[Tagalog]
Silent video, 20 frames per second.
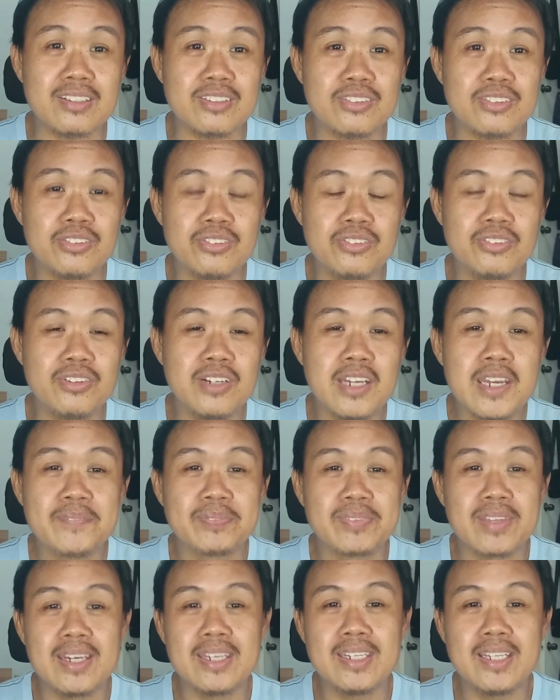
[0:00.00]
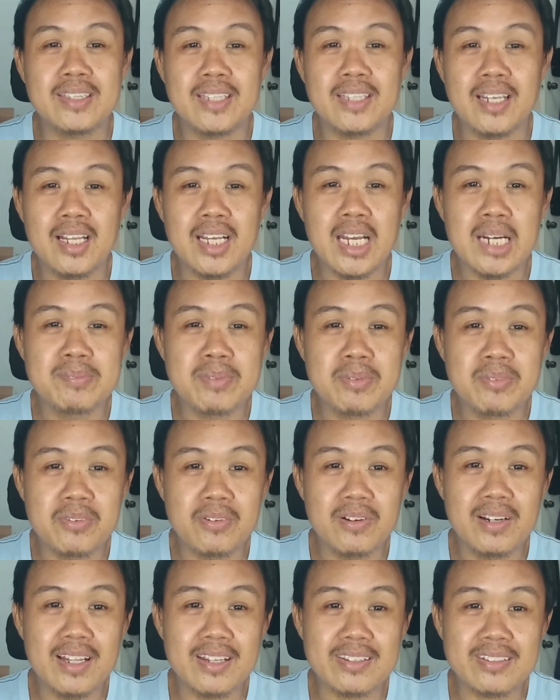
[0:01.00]
So, hindi talaga
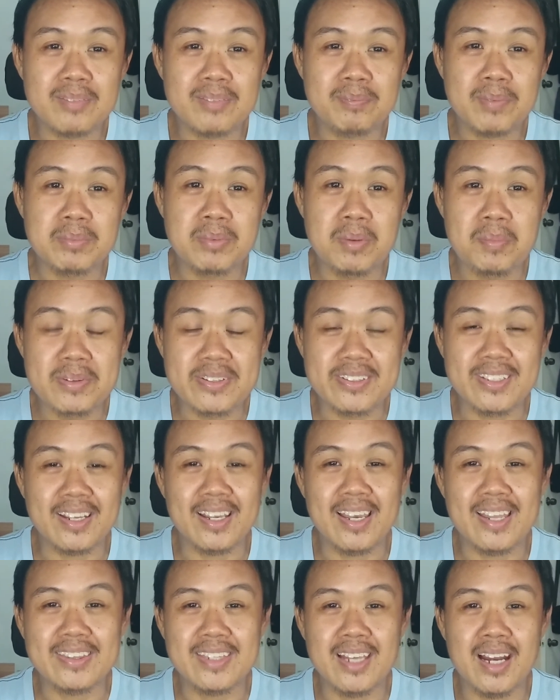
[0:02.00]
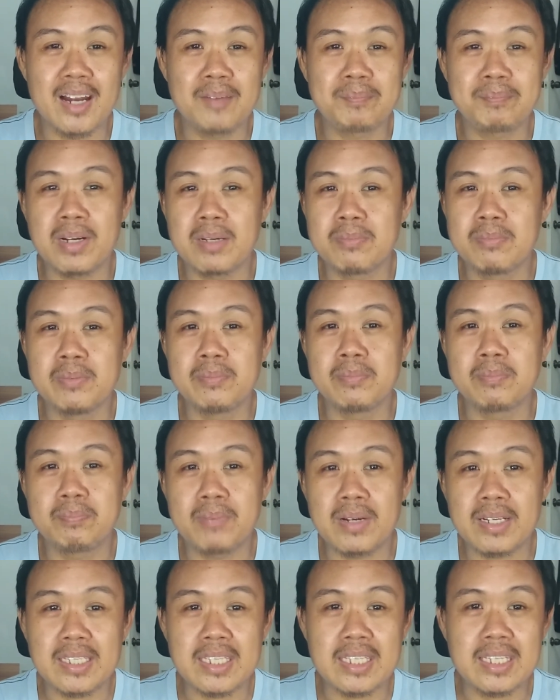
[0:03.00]
mawala sa pagbibisikleta ang pag,
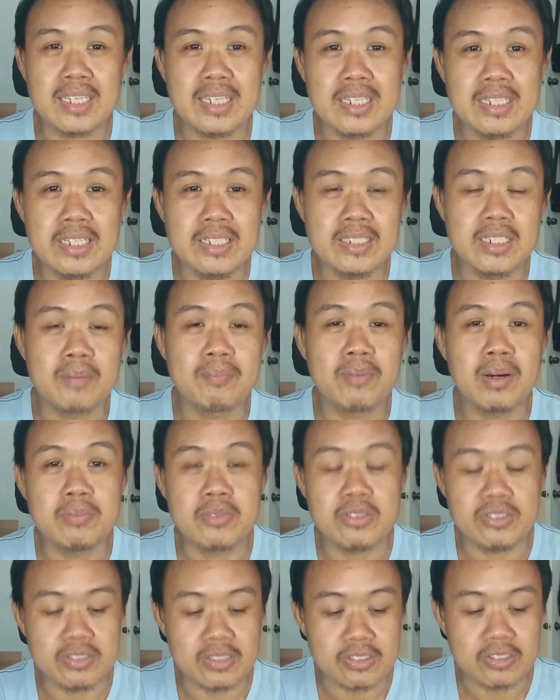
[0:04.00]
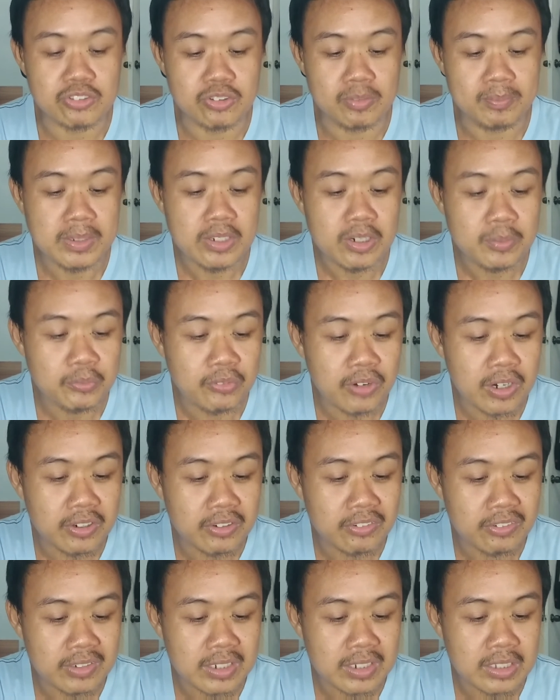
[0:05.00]
pagkikinig ng mga music. So, meron po
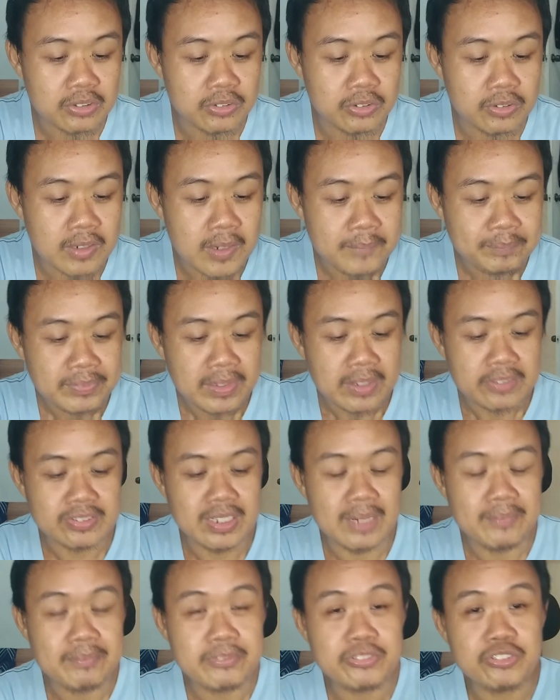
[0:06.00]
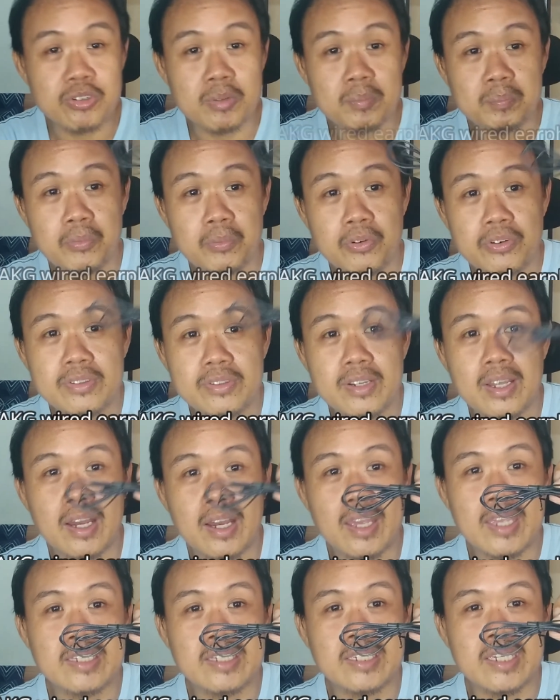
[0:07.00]
ako nitong Samsung po na
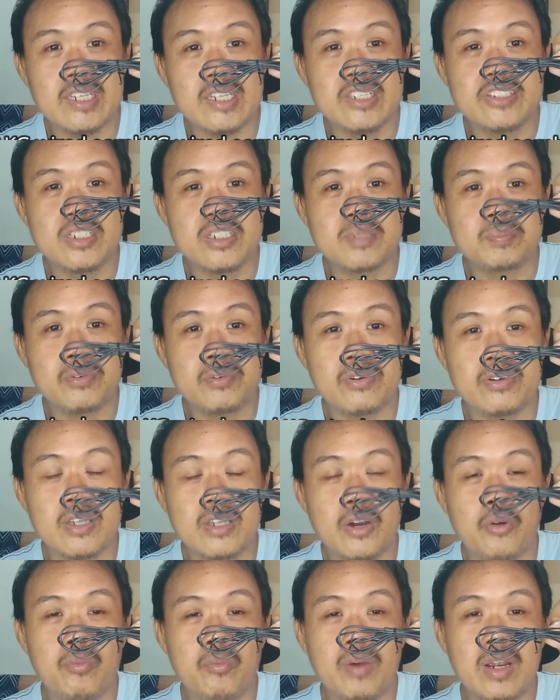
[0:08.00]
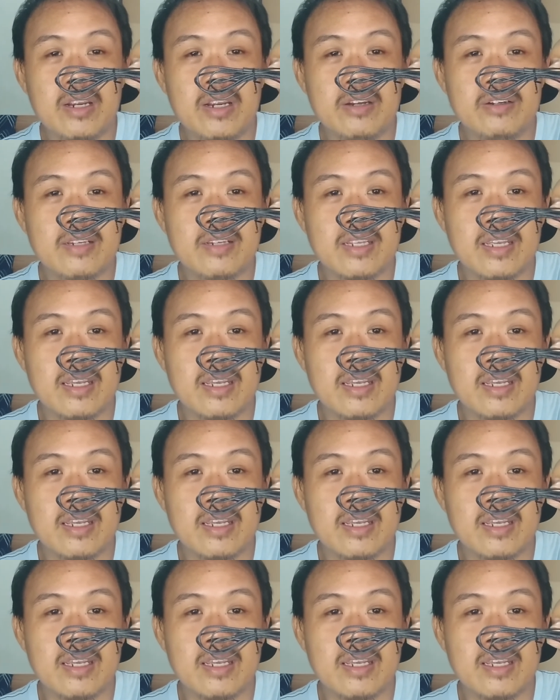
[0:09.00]
AKG po na wired